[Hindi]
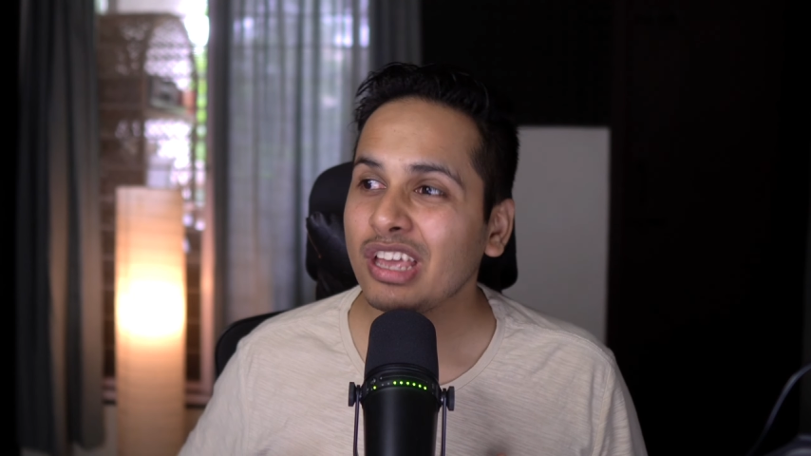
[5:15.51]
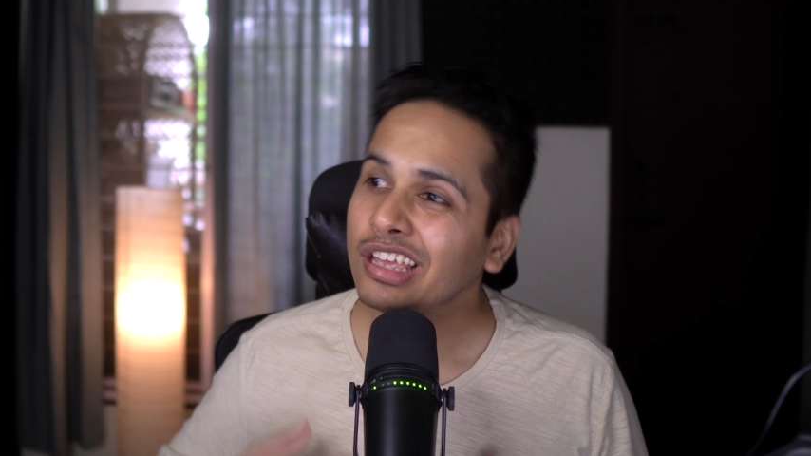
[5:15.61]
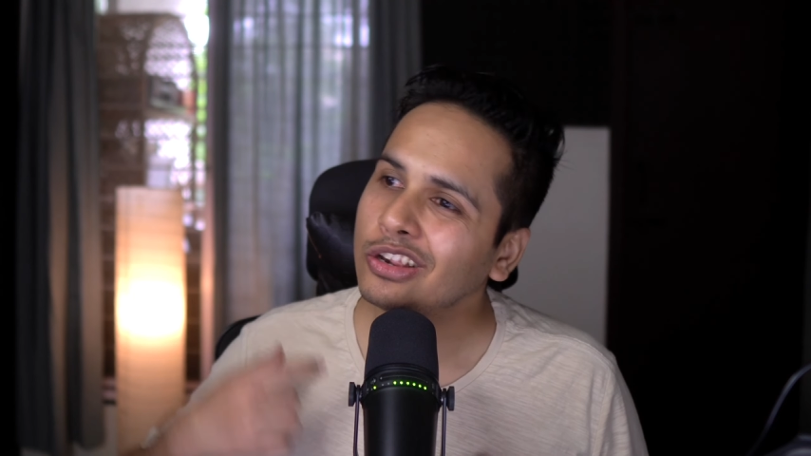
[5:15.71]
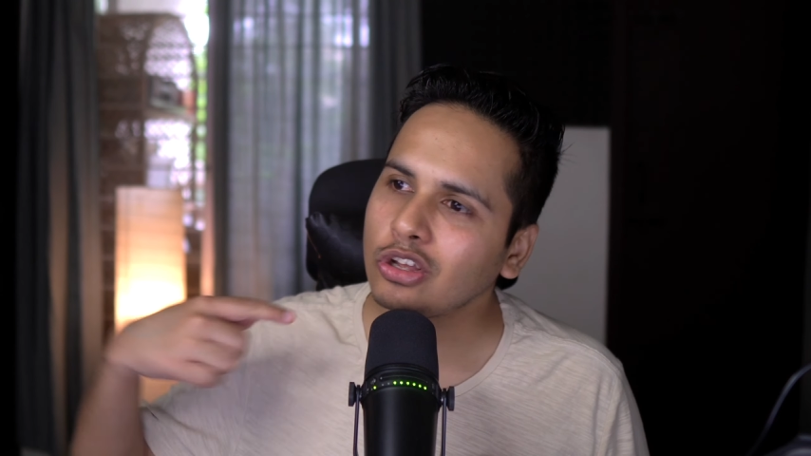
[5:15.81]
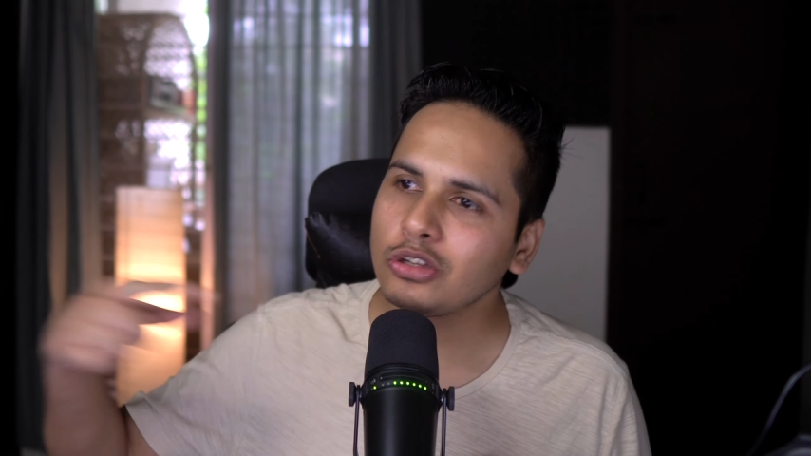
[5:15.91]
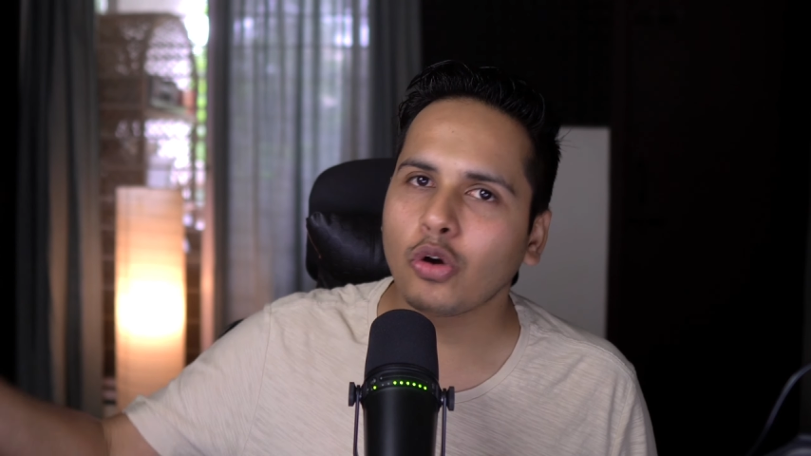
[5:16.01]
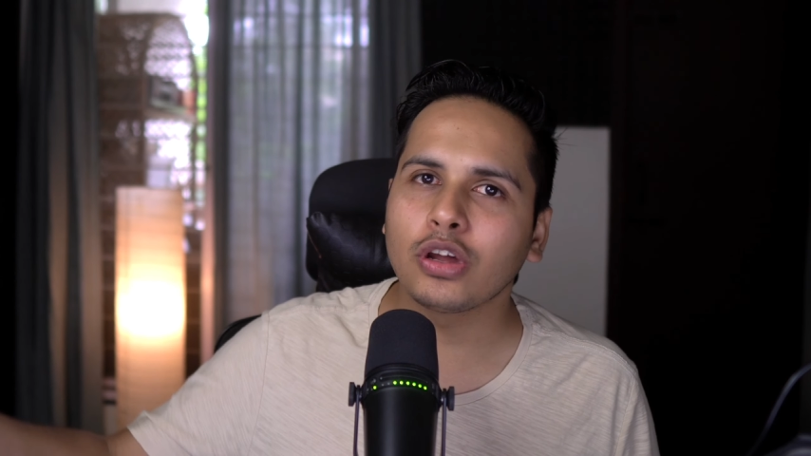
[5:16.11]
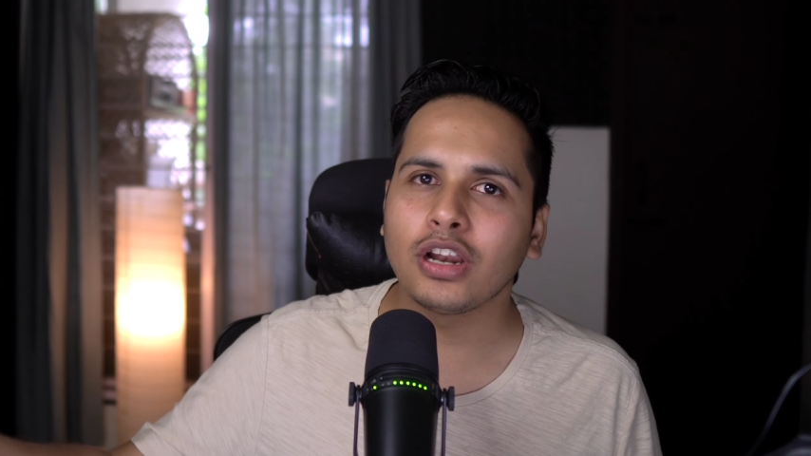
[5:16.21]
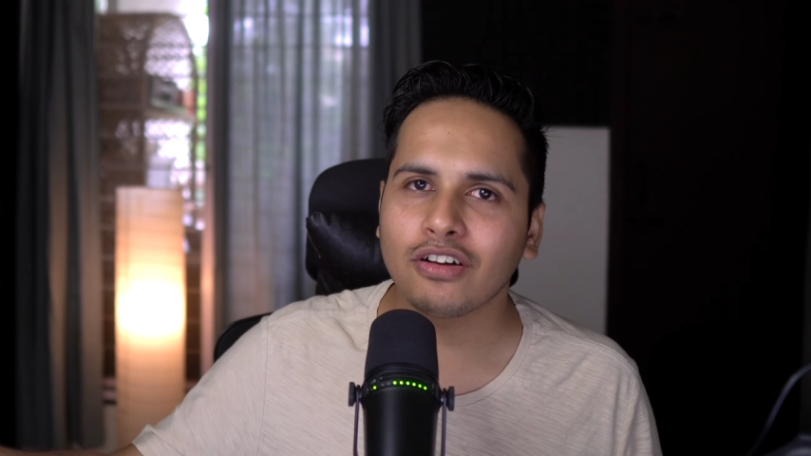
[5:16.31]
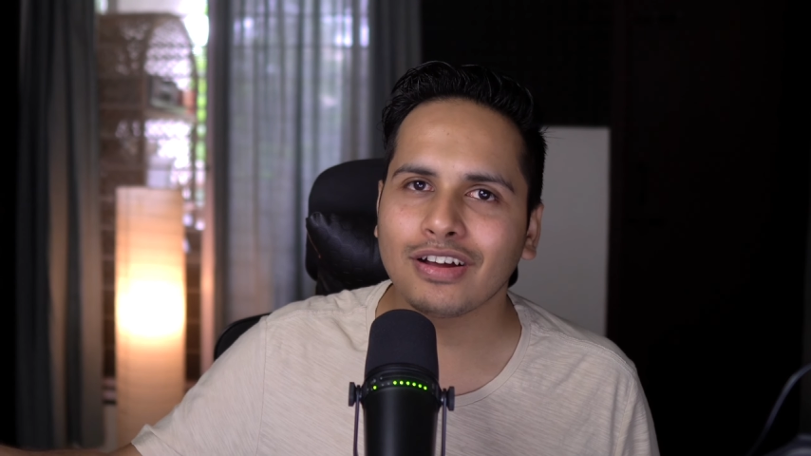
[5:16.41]
कि नौकरी
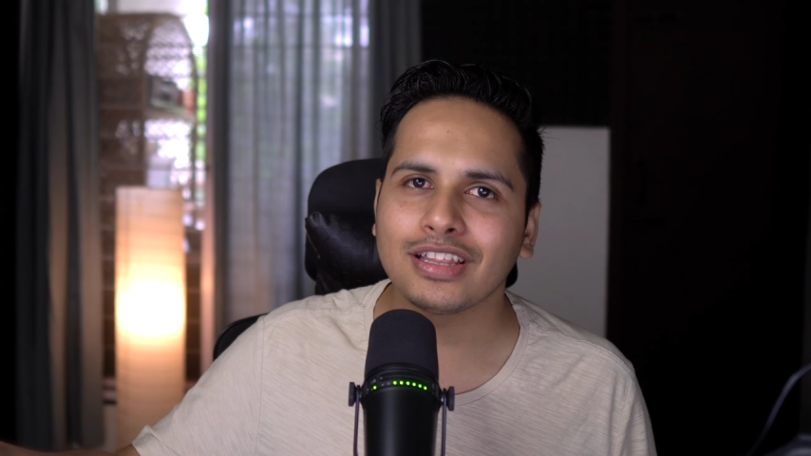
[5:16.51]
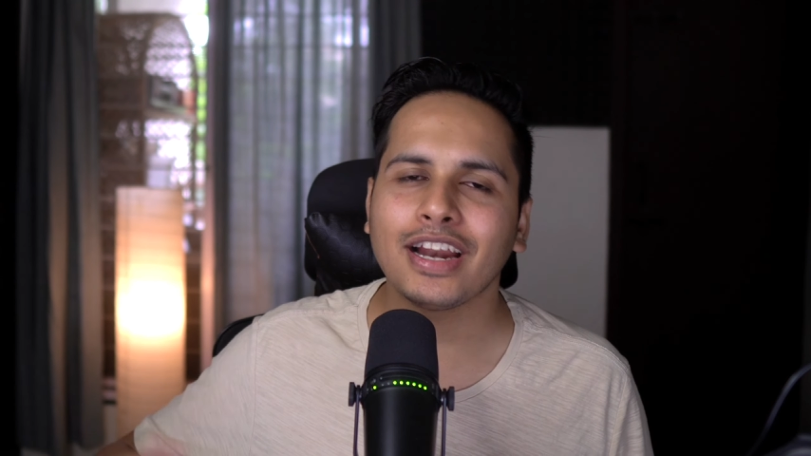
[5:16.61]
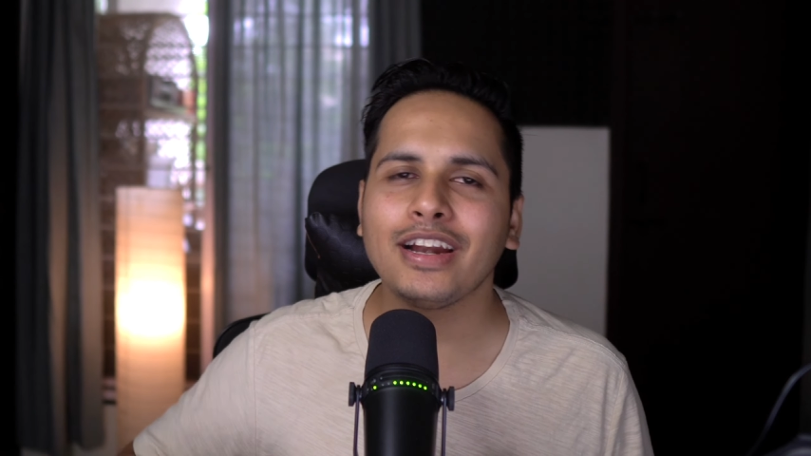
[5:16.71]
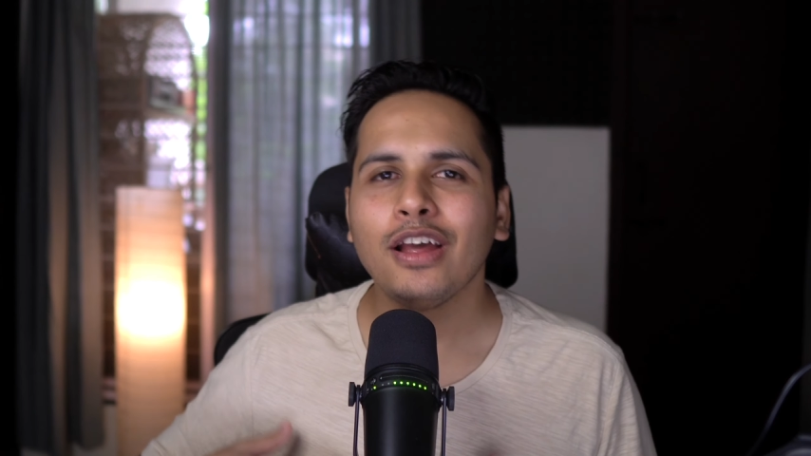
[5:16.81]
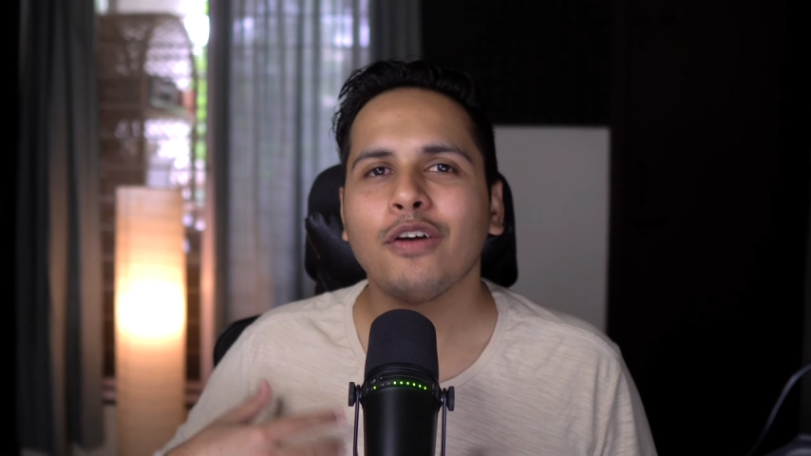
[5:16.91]
लगवा दी राइट